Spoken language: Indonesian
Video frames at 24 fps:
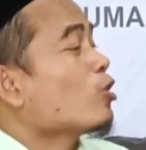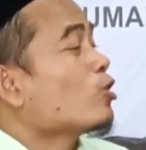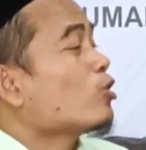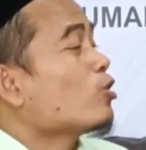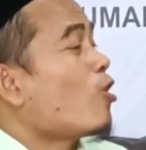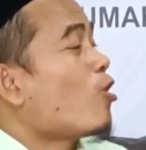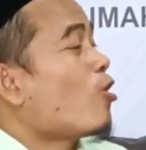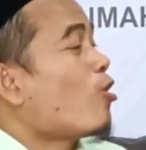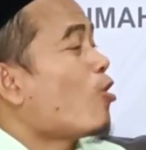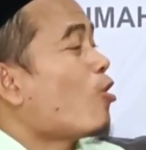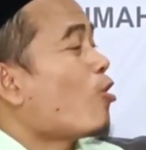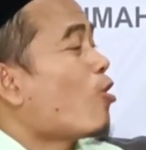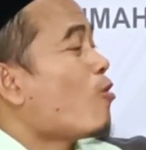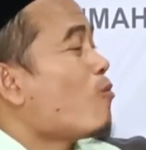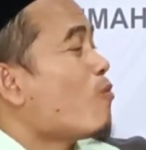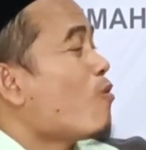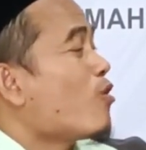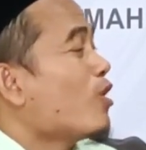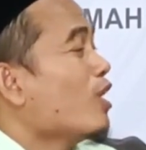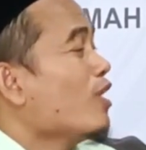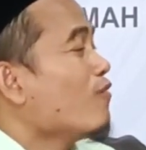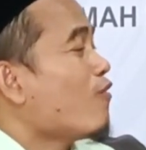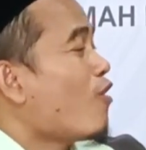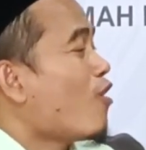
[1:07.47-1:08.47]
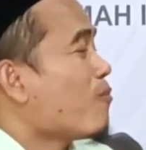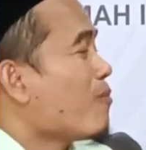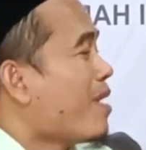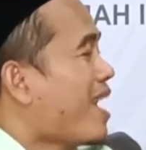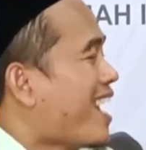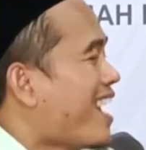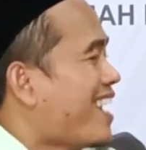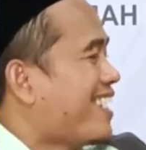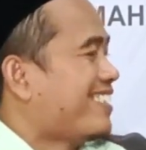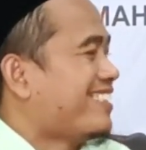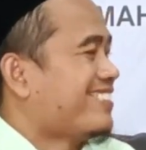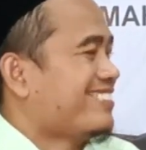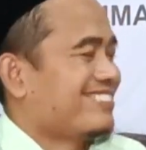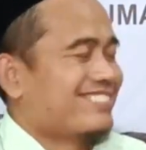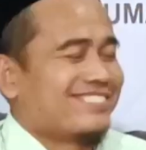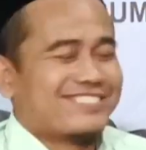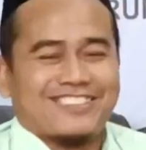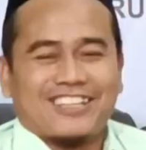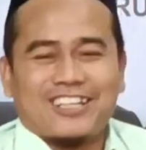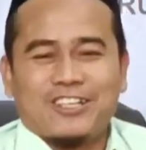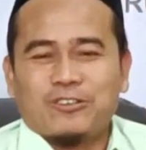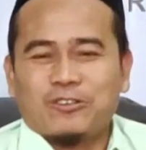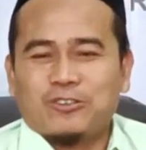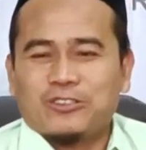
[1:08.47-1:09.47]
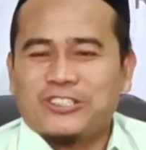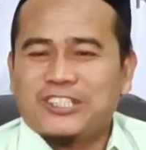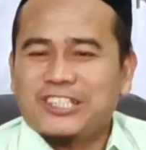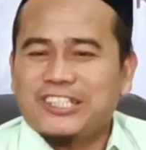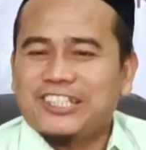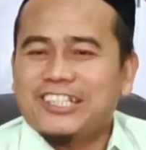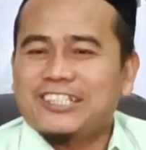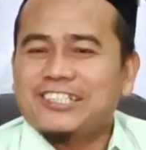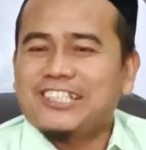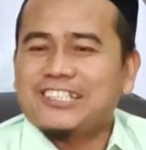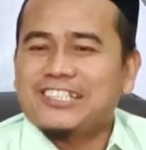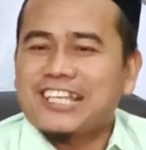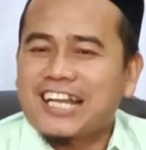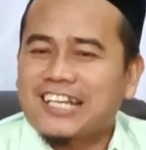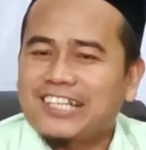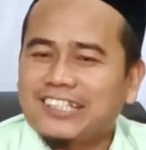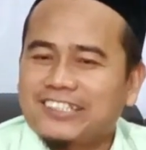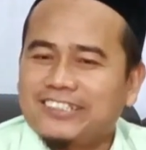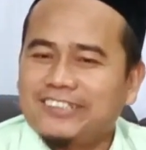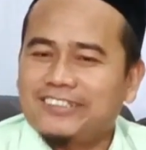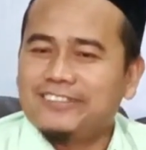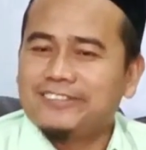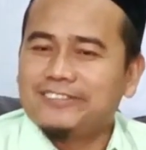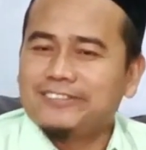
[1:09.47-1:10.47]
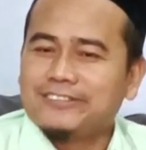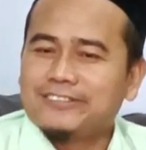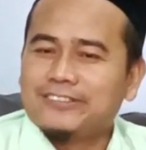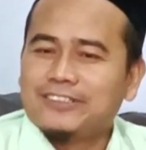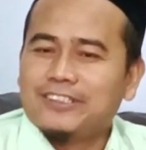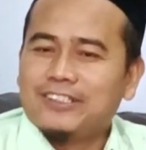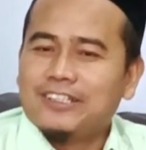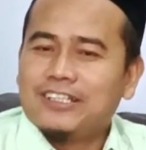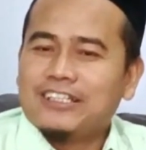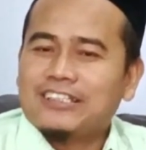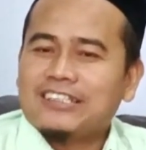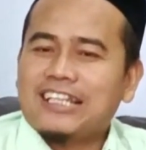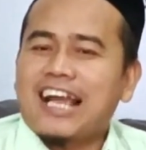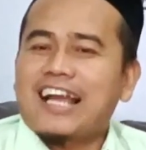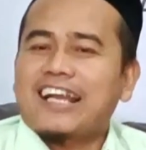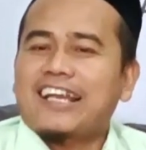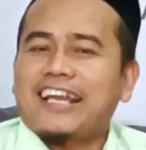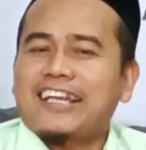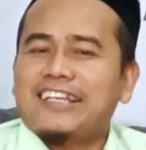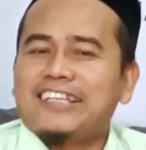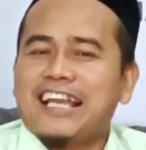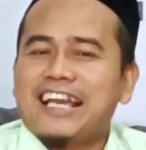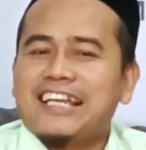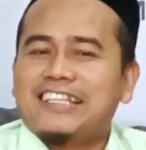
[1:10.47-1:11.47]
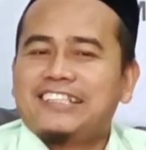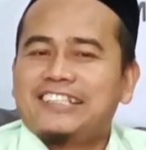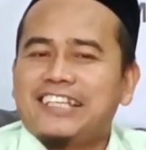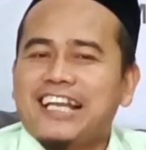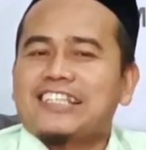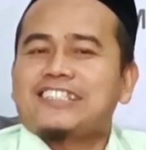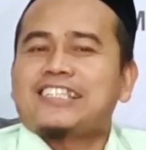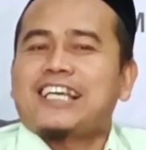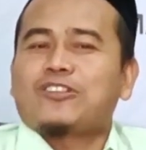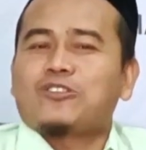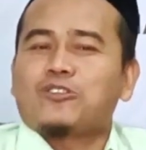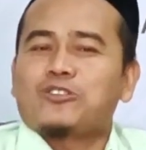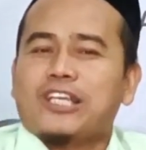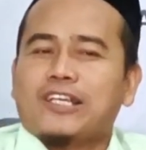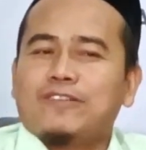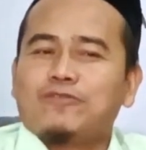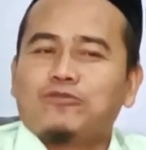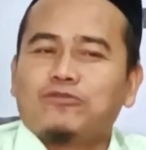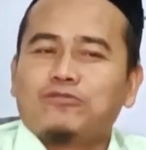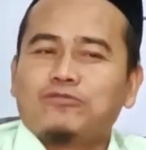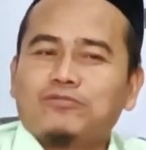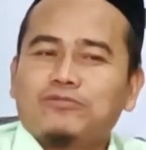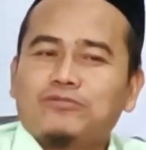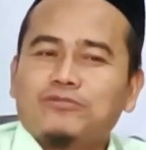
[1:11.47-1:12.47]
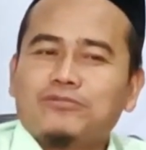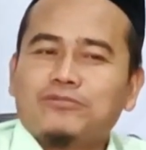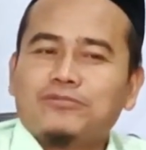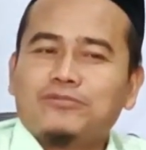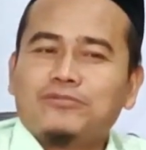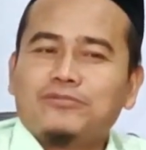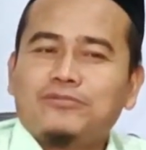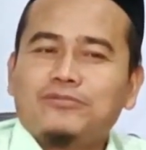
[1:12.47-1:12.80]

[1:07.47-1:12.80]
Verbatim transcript: toto kromone wong mangan ayo sinten sing saged tak kei hadiah satu sewu